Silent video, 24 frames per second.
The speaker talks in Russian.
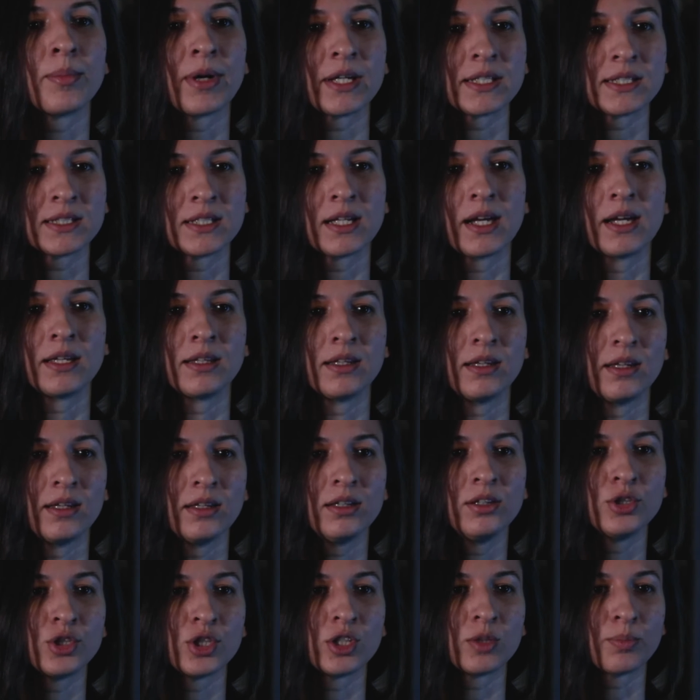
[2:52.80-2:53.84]
обрастания
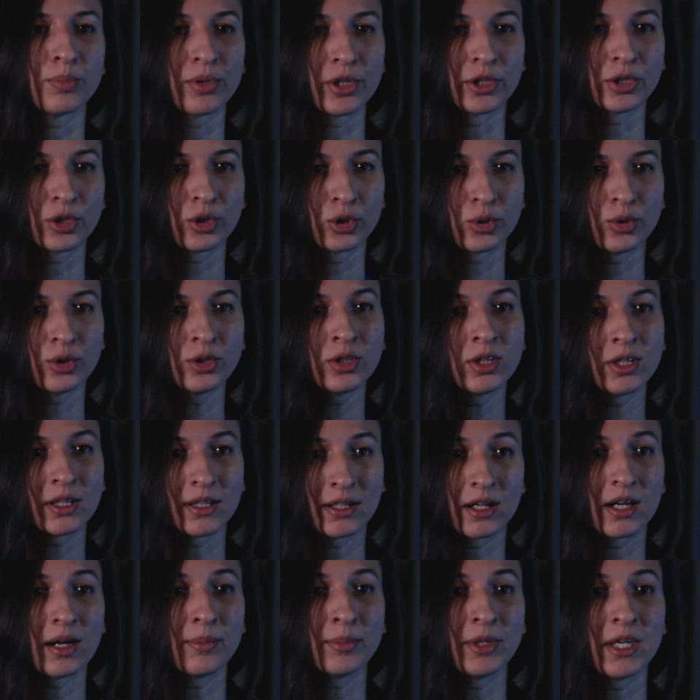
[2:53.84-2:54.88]
и ищет планктон
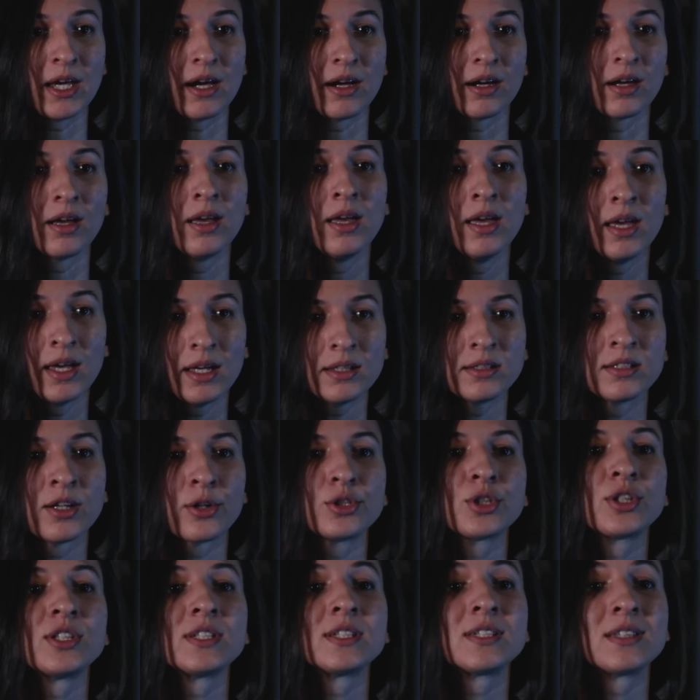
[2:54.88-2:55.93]
на камнях, эти
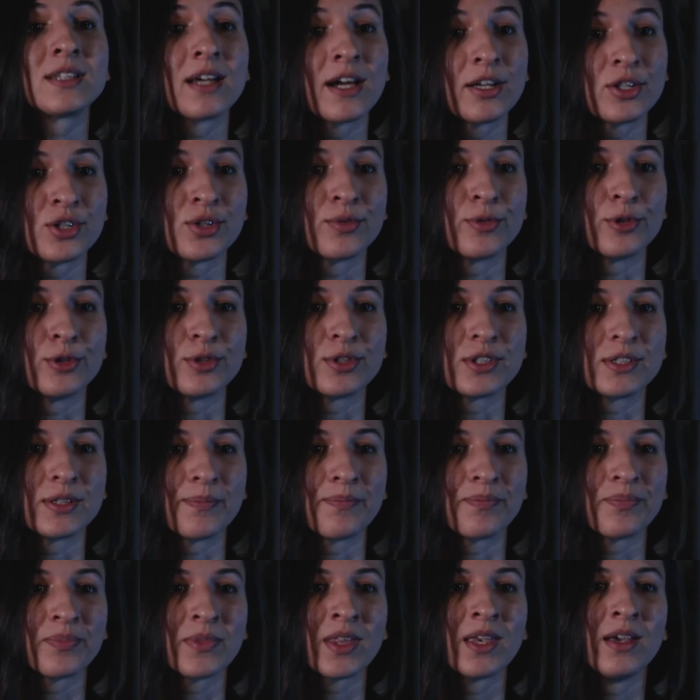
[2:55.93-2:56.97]
рожки стачиваются –
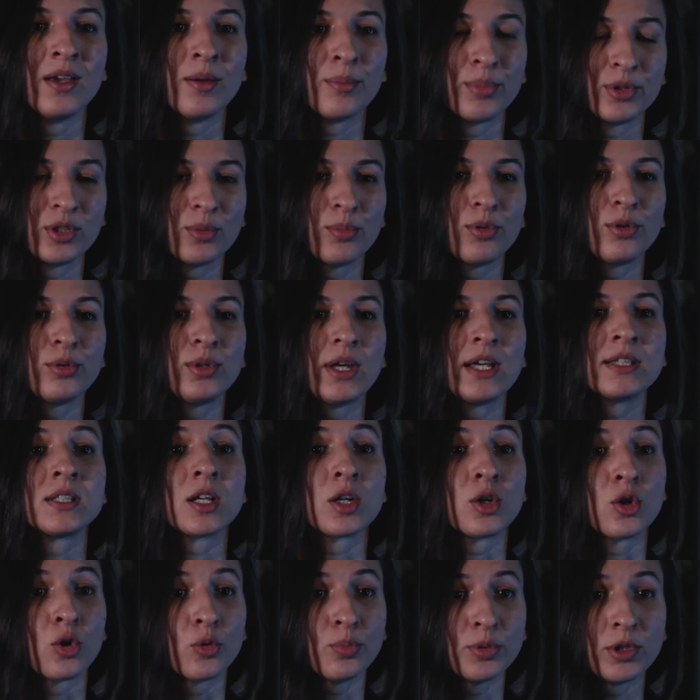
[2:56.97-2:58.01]
Понаблюдать
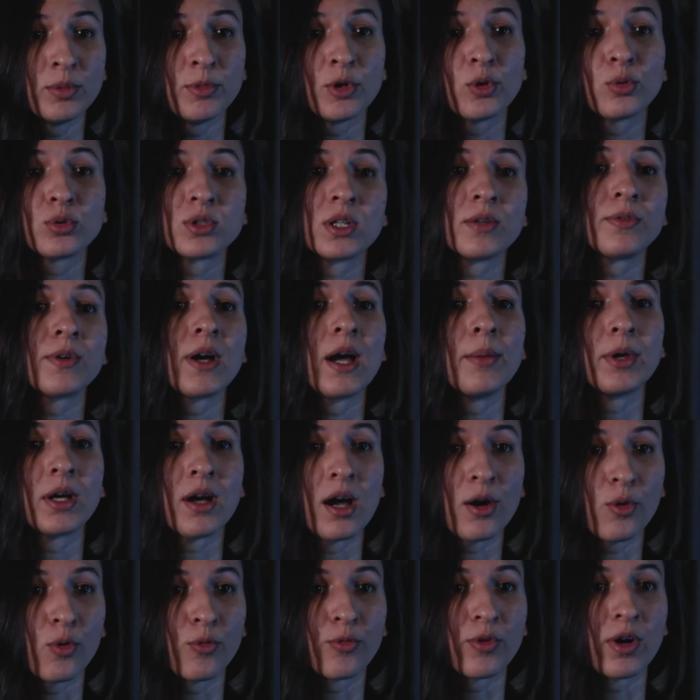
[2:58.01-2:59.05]
за крупными
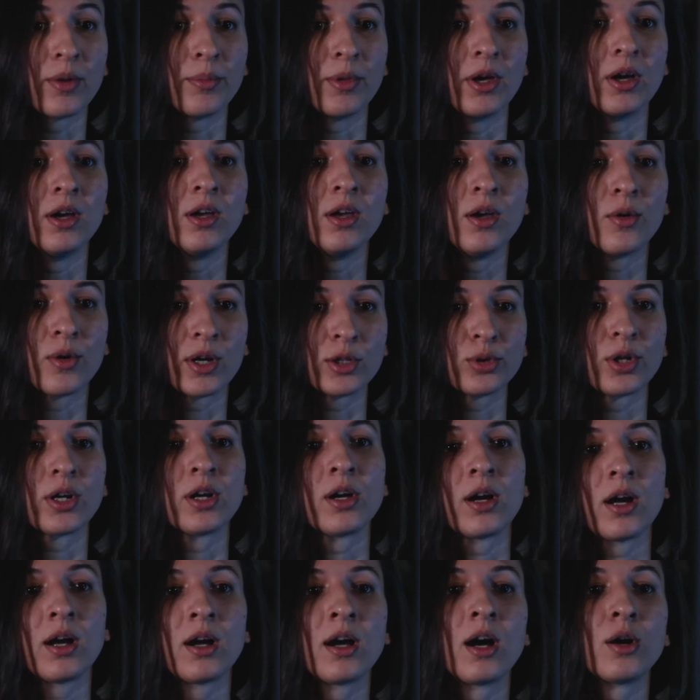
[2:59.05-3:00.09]
кузовками-коровками, у
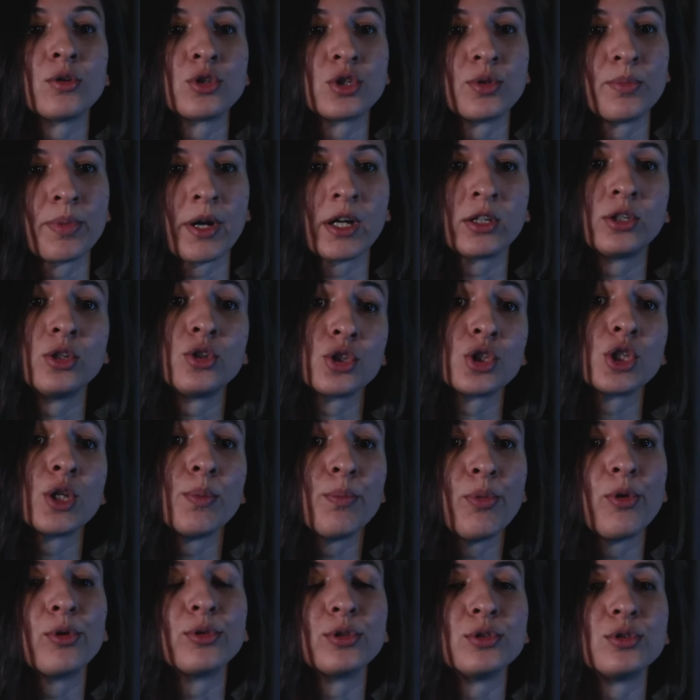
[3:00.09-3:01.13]
которых рога уже практически
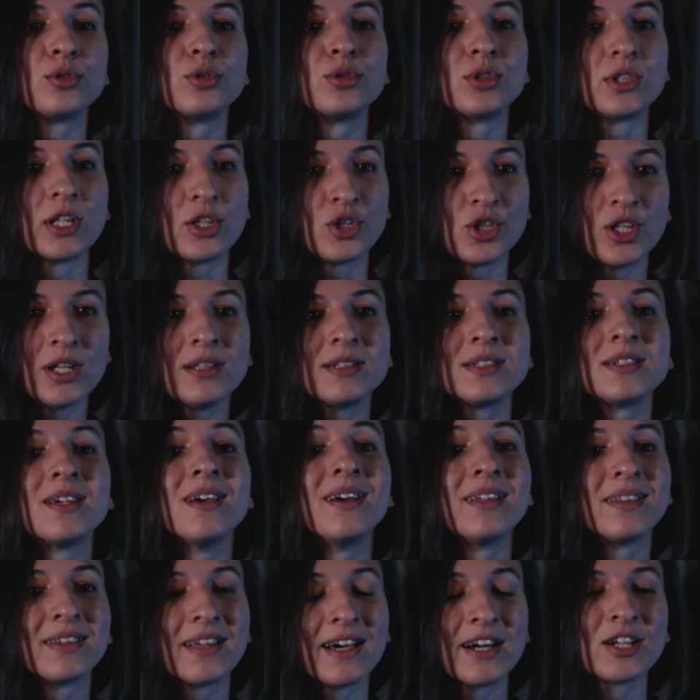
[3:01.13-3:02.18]
полностью сточились,
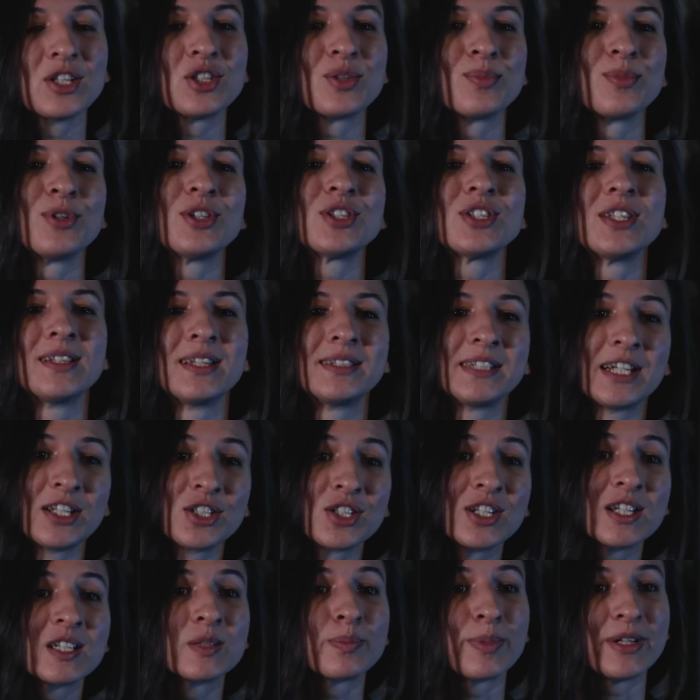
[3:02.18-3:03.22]
также можно на
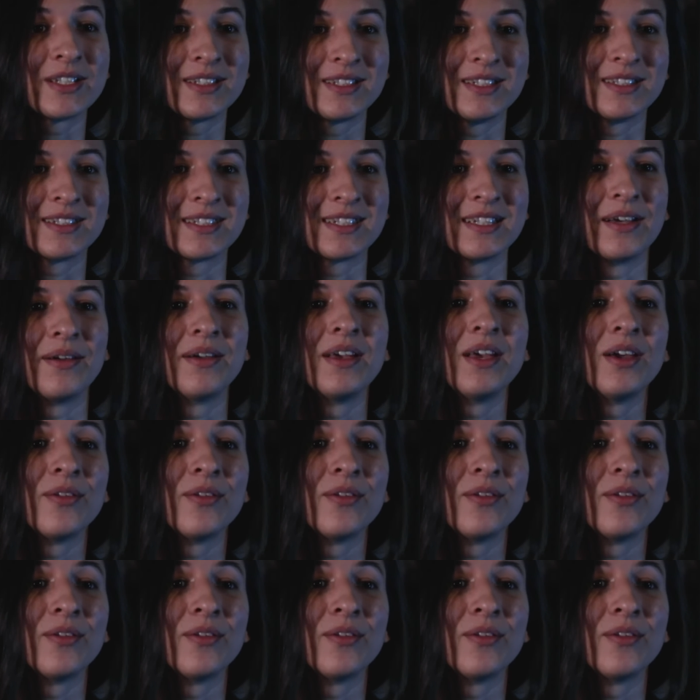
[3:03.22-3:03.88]
нашей экспозиции